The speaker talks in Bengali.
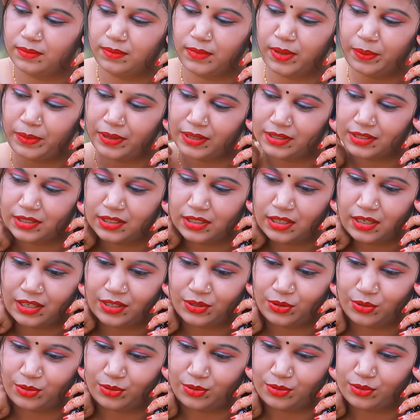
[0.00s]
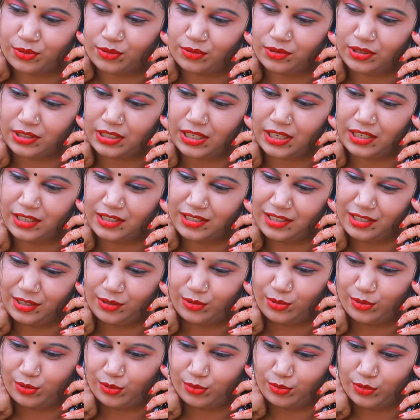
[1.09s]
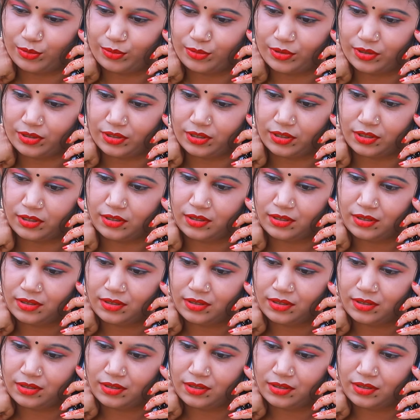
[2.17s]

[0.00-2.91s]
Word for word: মামা চাই তো চাইলে কি করবো বলেন